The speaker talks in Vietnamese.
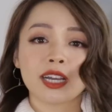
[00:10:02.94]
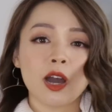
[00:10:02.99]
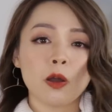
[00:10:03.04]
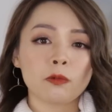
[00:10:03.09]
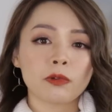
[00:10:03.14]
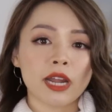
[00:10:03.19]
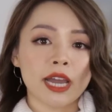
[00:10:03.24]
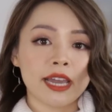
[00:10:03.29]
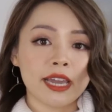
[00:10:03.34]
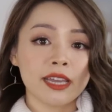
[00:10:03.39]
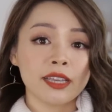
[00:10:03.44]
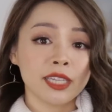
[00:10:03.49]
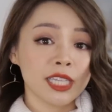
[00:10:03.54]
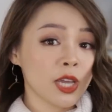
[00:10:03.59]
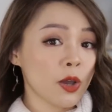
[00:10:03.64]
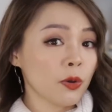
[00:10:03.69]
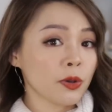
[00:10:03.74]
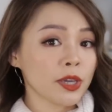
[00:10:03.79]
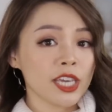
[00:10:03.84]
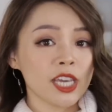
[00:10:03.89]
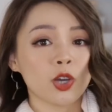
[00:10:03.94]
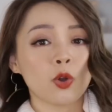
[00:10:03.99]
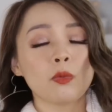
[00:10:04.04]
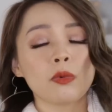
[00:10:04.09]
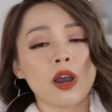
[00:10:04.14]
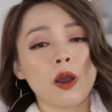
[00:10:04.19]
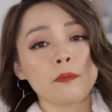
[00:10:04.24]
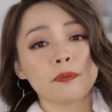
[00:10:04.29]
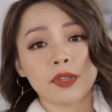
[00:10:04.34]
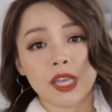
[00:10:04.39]
cái cốc đấy nhiều khi cũng
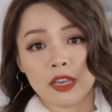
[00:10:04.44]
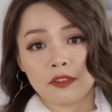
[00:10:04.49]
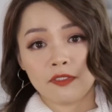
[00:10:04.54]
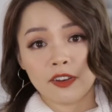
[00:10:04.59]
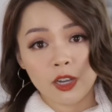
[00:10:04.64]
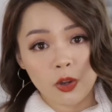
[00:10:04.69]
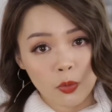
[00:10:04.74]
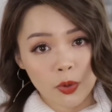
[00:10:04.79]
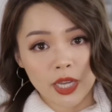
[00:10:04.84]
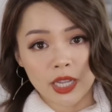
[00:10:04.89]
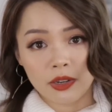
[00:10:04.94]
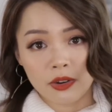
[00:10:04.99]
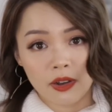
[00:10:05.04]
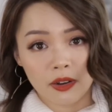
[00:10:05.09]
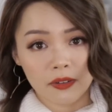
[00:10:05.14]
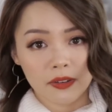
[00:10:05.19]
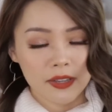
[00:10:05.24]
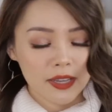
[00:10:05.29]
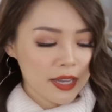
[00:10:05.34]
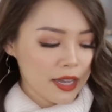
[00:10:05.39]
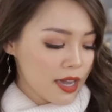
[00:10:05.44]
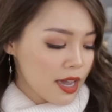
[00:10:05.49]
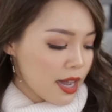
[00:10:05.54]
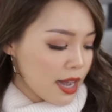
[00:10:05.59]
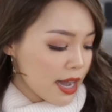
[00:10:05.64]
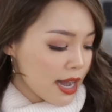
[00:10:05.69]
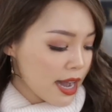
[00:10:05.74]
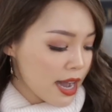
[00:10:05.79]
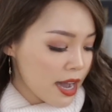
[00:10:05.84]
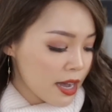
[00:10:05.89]
không thể phân hủy được
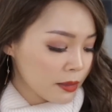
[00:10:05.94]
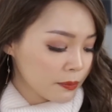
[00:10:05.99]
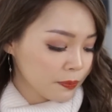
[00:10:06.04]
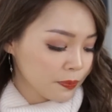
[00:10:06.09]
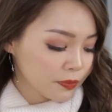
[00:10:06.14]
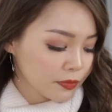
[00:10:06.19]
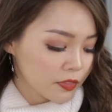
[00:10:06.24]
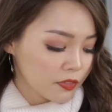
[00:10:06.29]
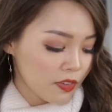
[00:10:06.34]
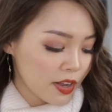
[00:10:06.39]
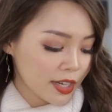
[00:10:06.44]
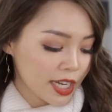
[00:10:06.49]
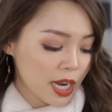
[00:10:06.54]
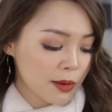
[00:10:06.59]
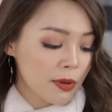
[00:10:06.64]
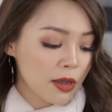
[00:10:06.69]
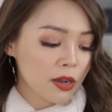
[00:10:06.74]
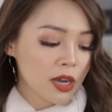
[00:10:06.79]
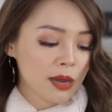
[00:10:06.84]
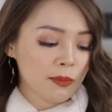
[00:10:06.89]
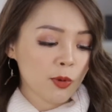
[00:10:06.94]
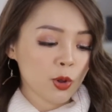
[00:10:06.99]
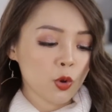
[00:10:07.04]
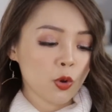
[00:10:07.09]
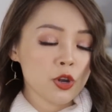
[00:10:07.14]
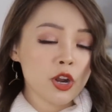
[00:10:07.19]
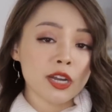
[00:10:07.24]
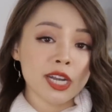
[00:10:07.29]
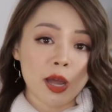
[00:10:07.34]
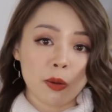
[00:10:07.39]
à, và nếu mọi người muốn
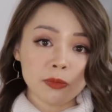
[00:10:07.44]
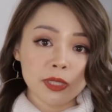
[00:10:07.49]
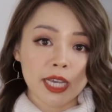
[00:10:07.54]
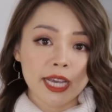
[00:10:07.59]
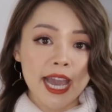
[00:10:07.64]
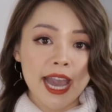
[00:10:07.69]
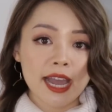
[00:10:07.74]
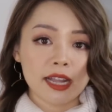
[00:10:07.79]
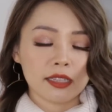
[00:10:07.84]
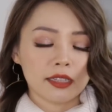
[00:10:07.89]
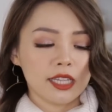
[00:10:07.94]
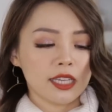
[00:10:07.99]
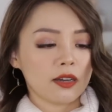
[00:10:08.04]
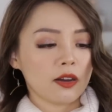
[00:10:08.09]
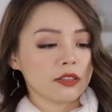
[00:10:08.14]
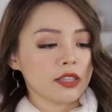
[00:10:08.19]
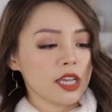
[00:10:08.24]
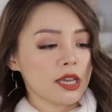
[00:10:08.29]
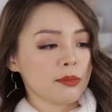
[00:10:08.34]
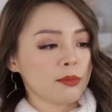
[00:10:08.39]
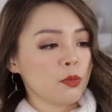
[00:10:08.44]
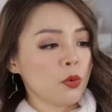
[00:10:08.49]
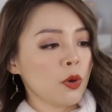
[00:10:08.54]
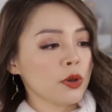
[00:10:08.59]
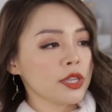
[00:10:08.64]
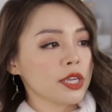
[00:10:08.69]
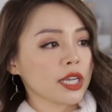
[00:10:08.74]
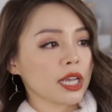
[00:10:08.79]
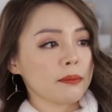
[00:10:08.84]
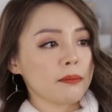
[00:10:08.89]
uống nước nóng chẳng hạn thì có thể mua
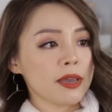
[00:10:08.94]
những cái